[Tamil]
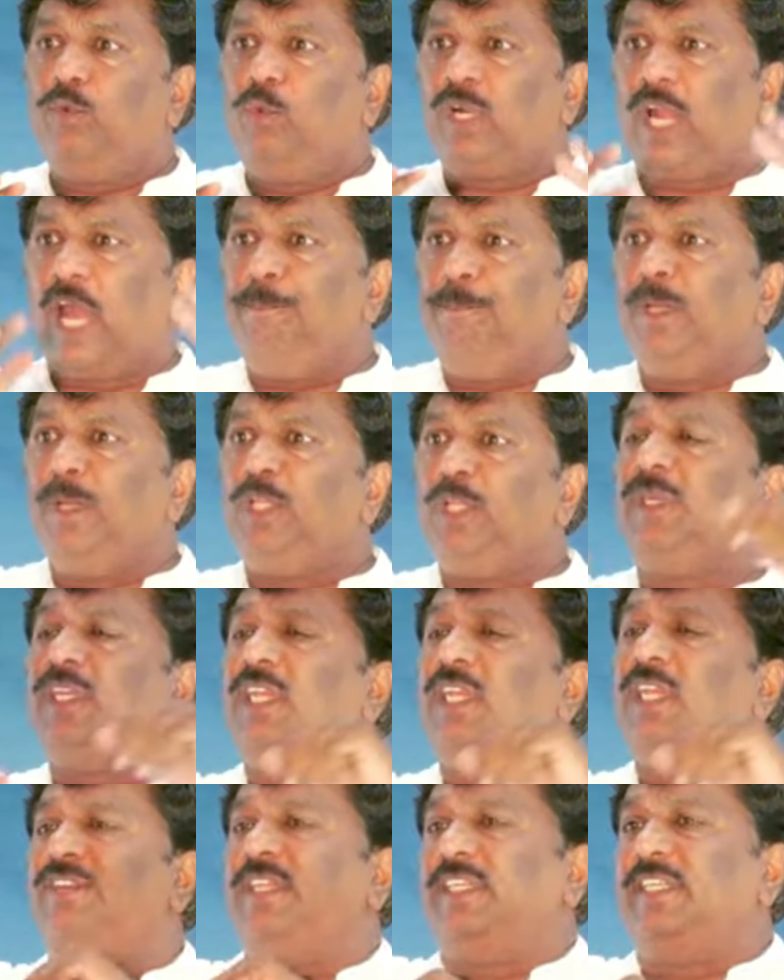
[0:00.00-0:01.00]
ஒரு ஐம்பது
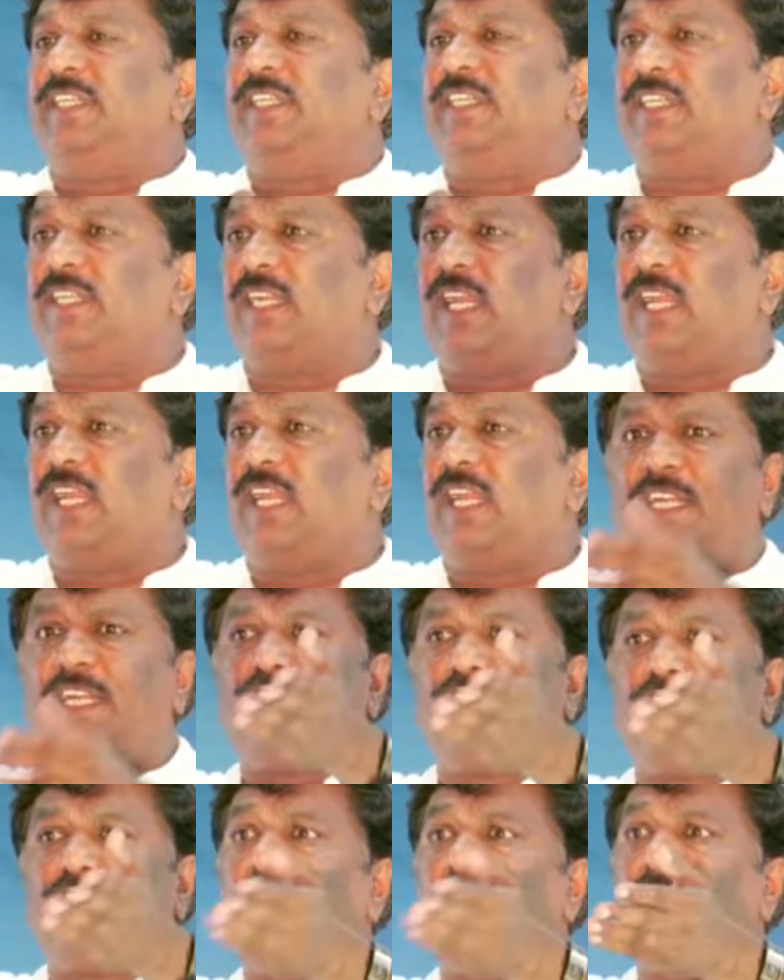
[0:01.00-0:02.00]
பேர் அவர்கிட்ட இருக்கிறாங்க நான்
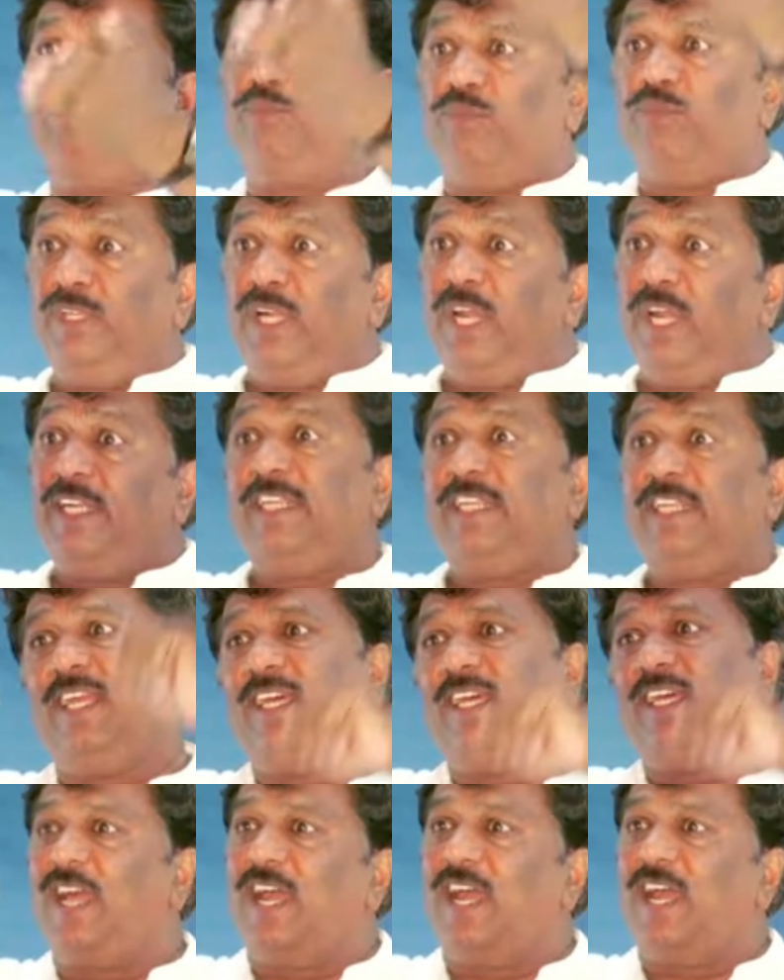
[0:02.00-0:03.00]
என்ன சொன்னேன் முன்னாடி
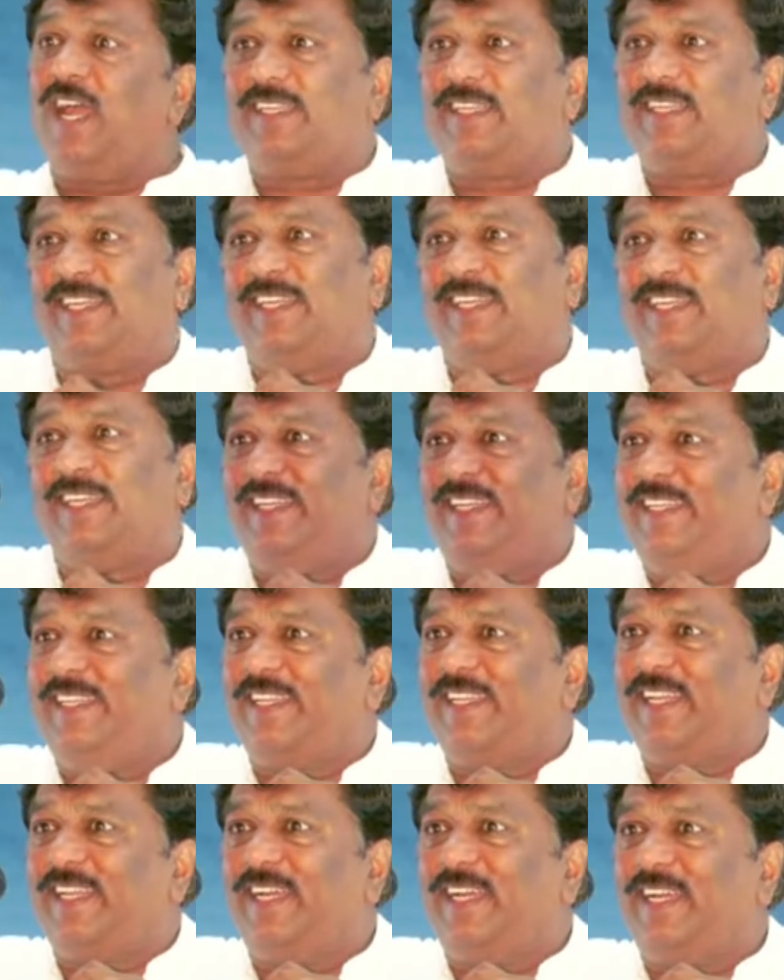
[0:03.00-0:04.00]
எல்லாரும் ஆயிரக்கணக்கில்
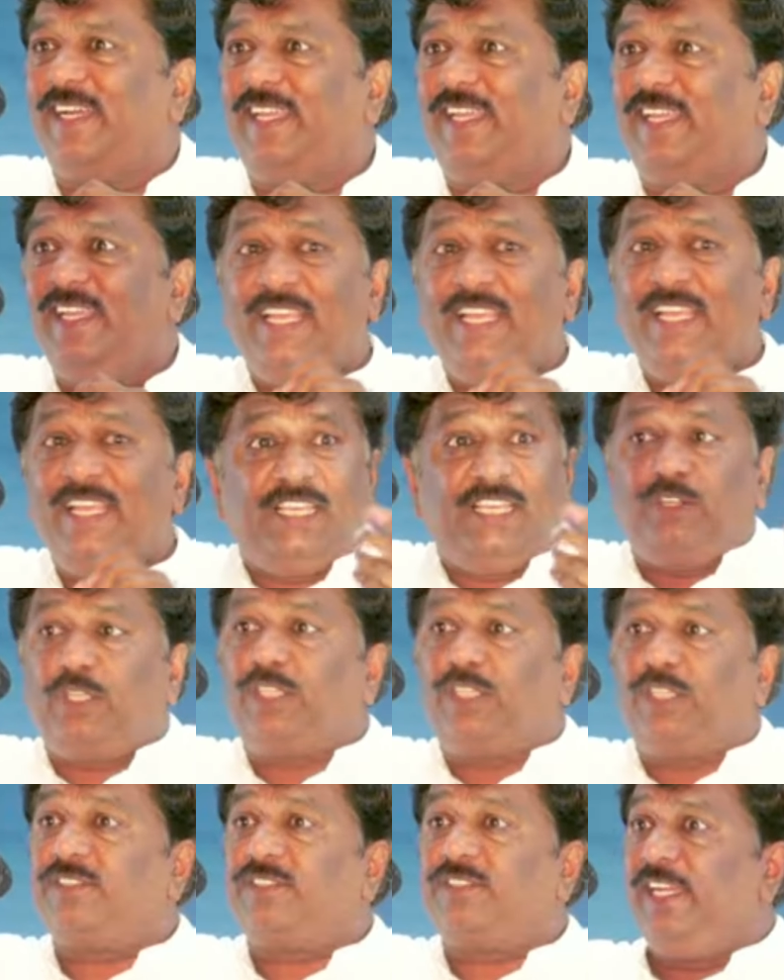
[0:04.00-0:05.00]
இருக்கிறாங்களே
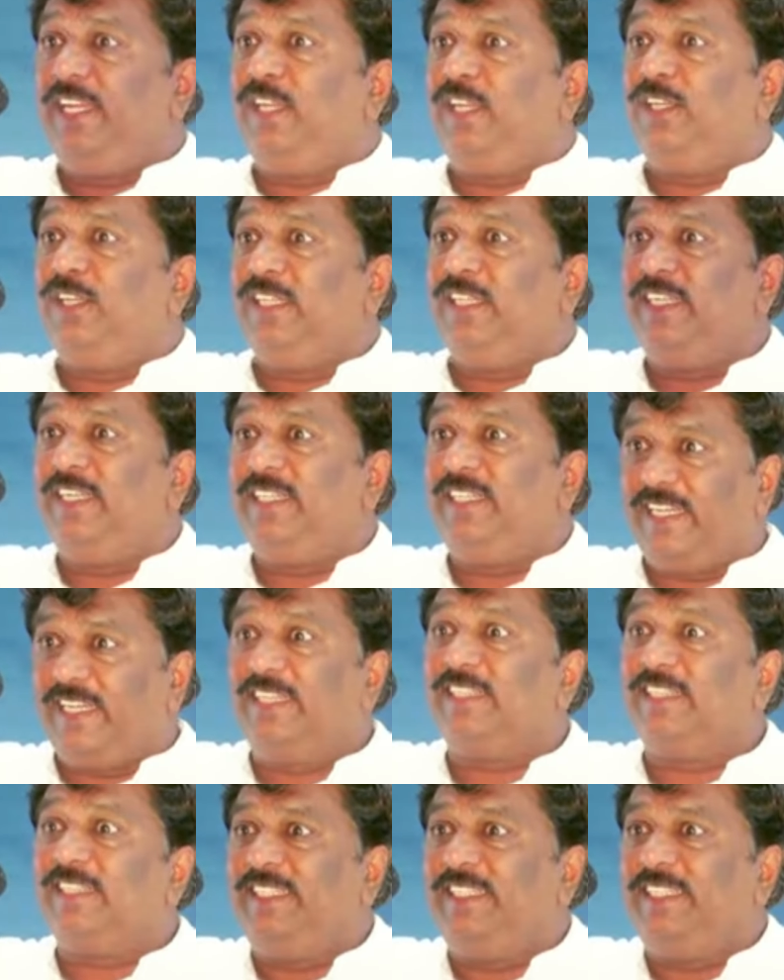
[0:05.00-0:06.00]
இவருக்கு சைடில் நின்றுட்டு
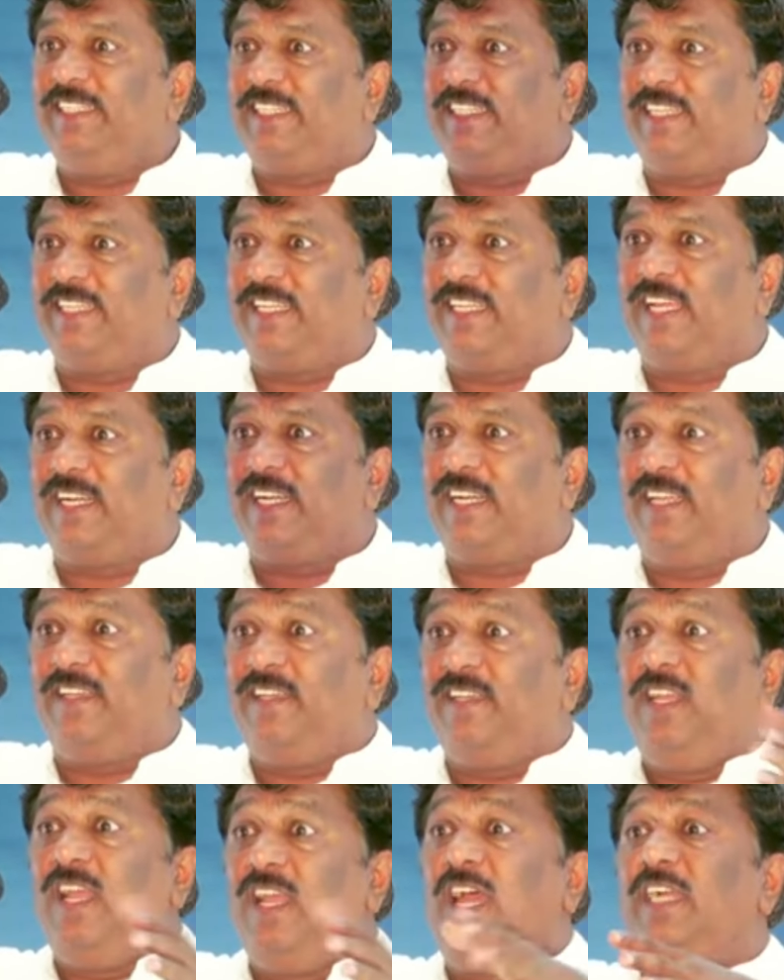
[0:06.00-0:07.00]
என்ன செஞ்சிட்டு இருக்கிறாருன்னு
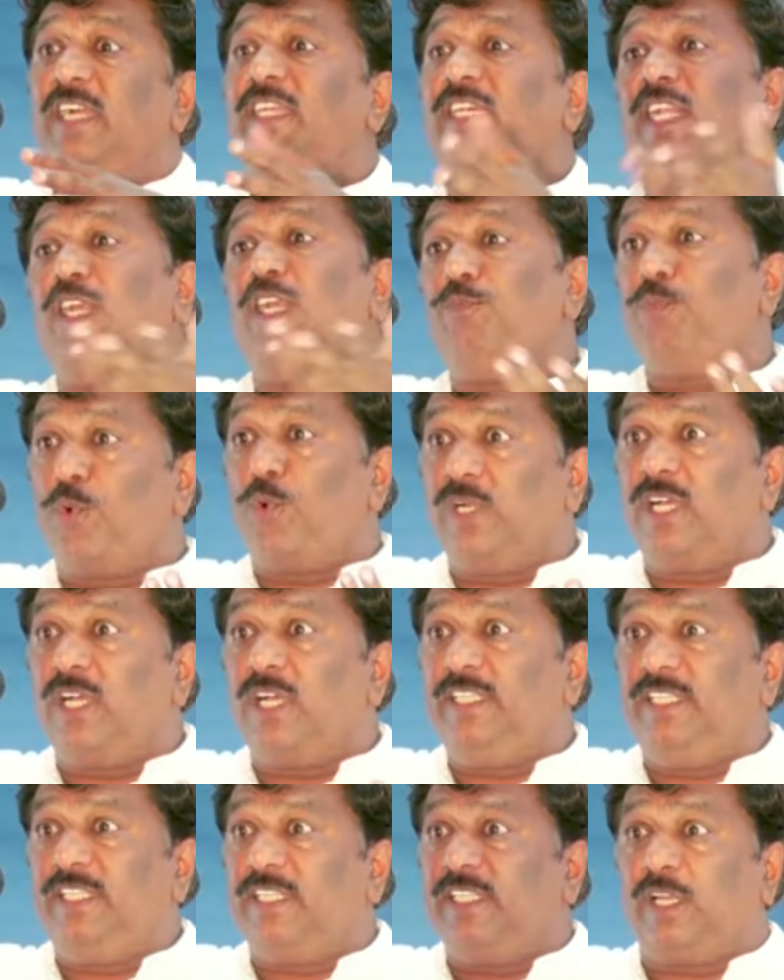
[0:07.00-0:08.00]
அங்கெல்லாம்
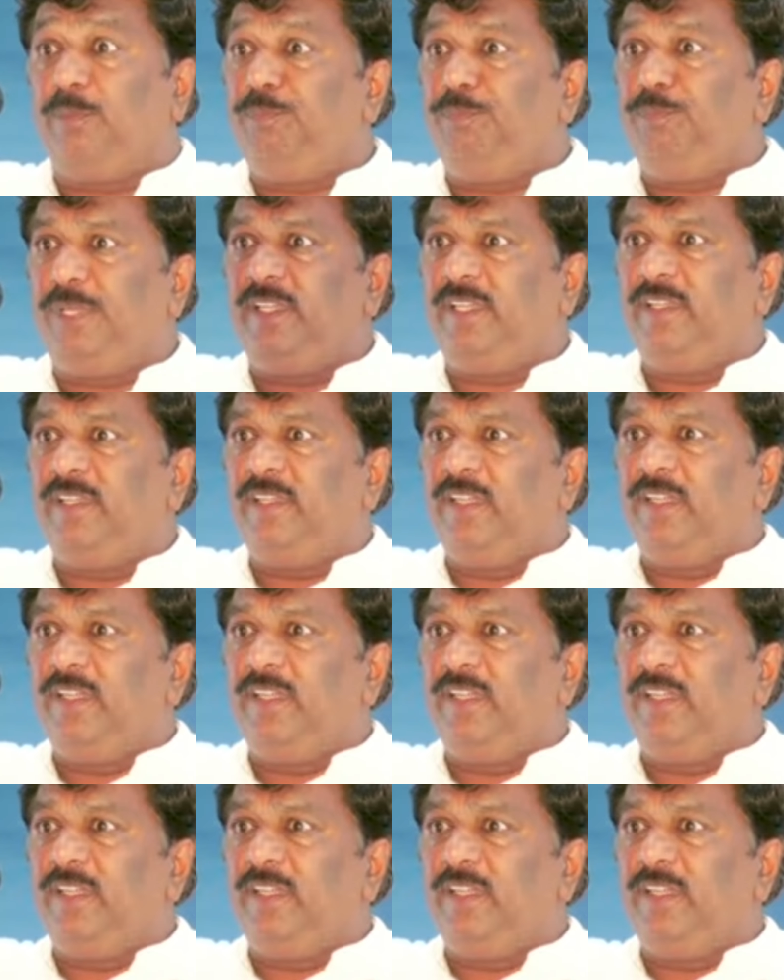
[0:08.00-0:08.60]
போகாதீங்க தம்பி